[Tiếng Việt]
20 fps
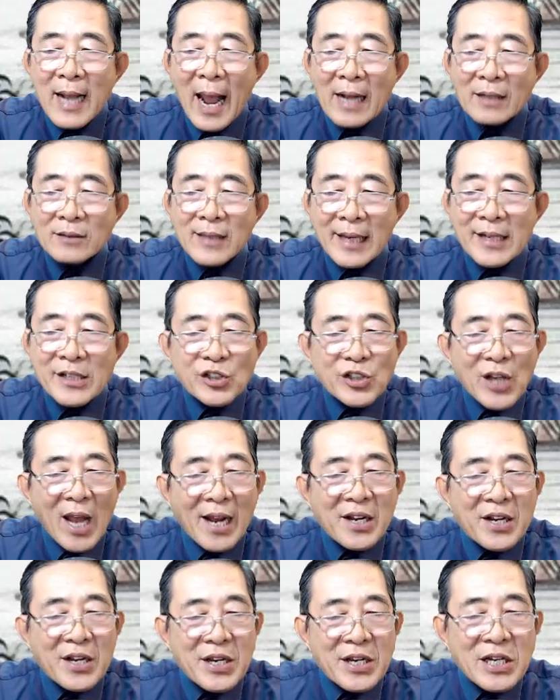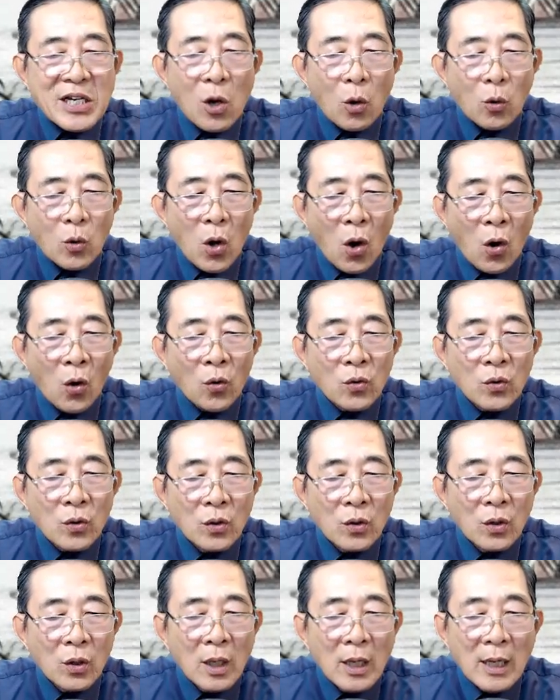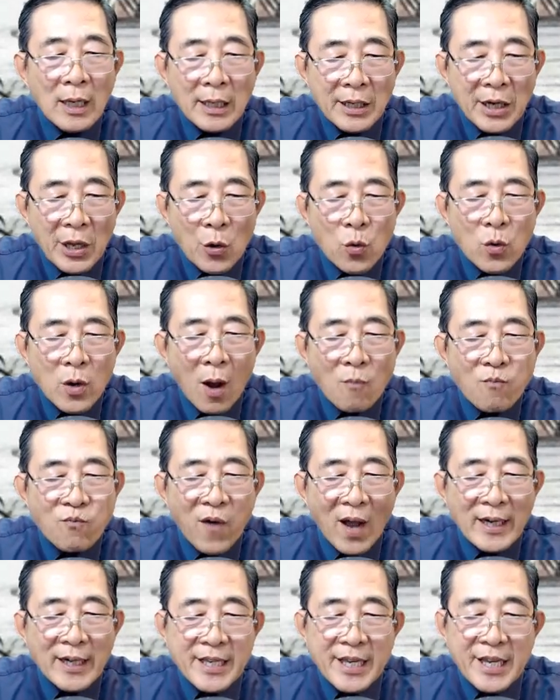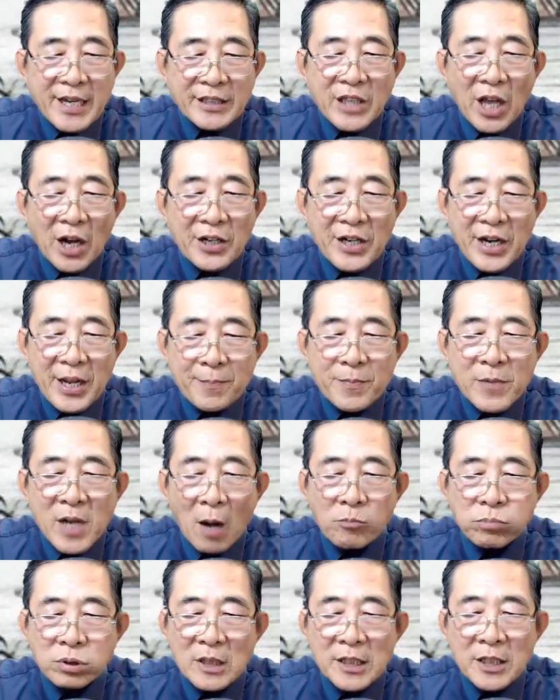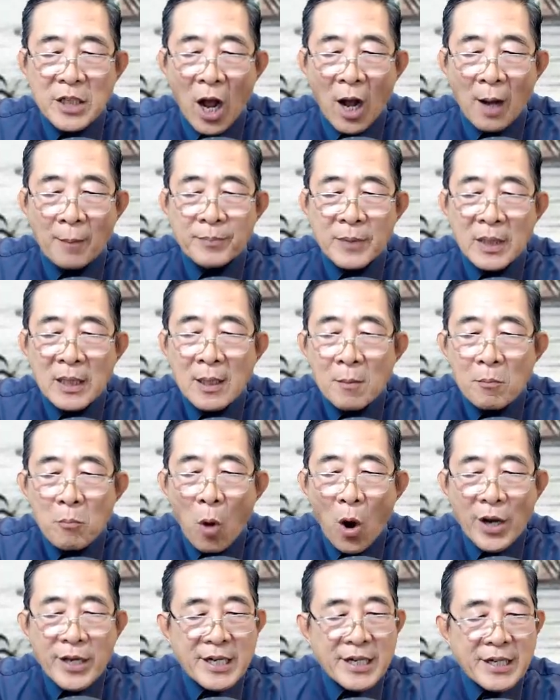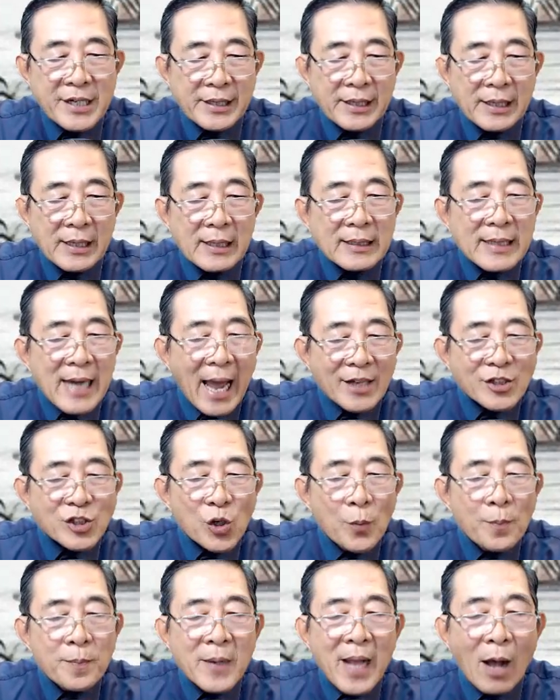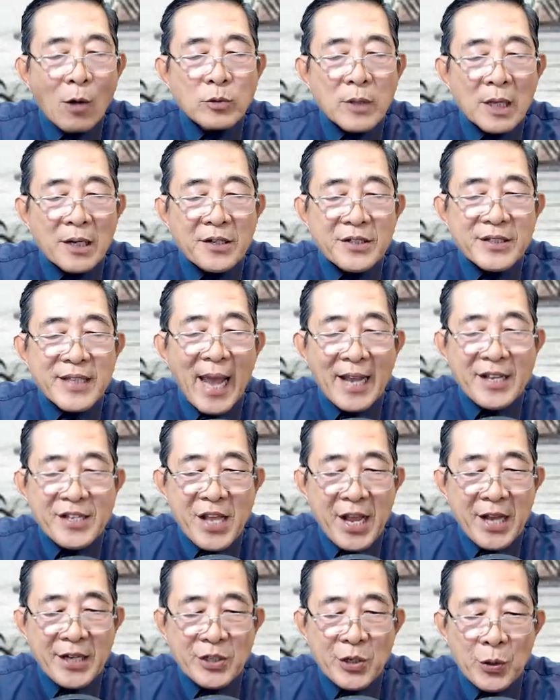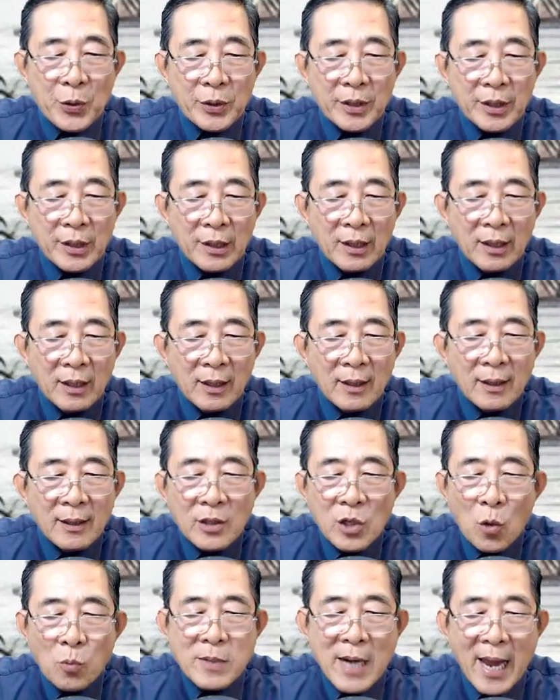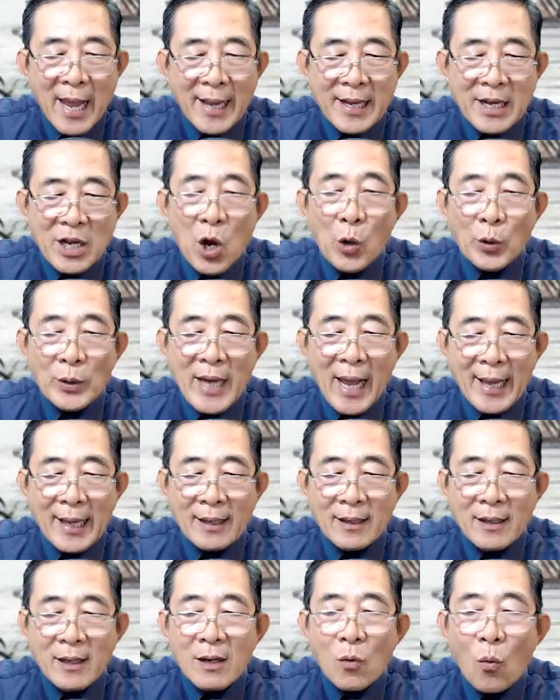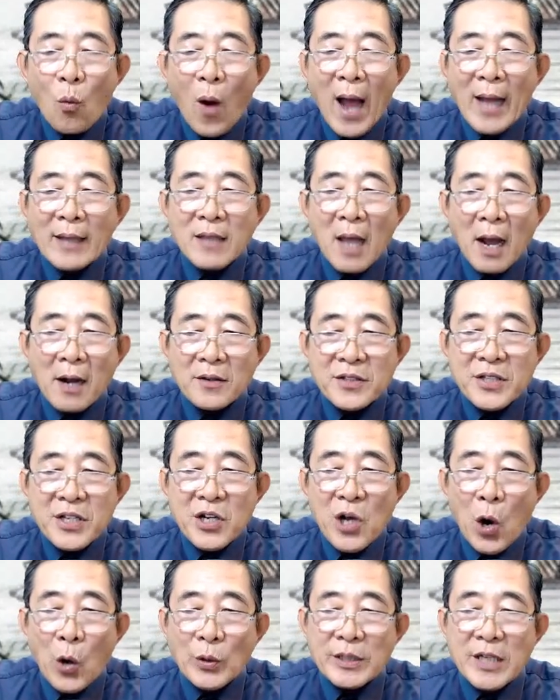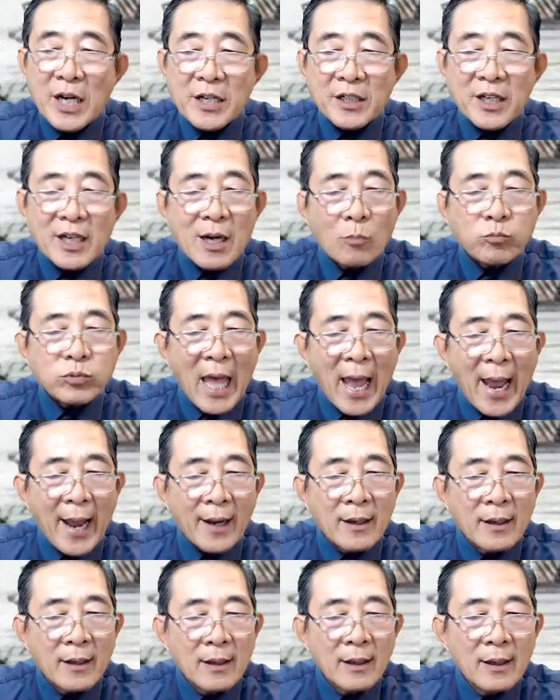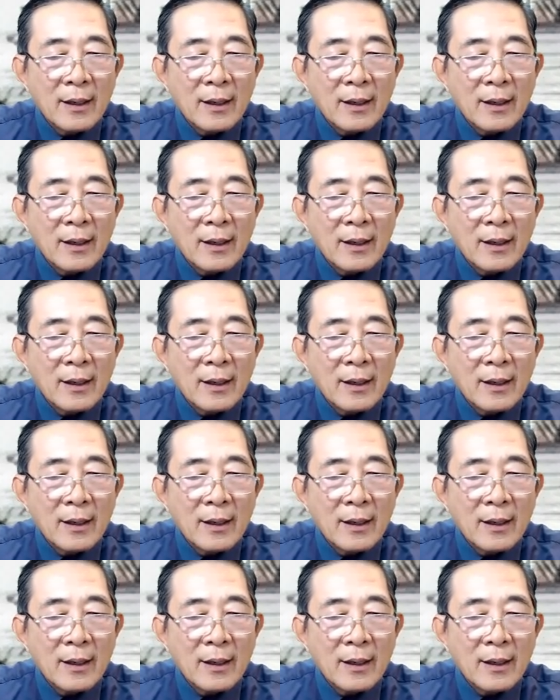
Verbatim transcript: càng thấy sát khí lộ lộ. Nếu không phải là vì thời điểm không thích hợp, mọi người đã sớm cáo từ chạy về rồi. Lúc này ngồi đây, quả thật như ngồi trên cái đống thang.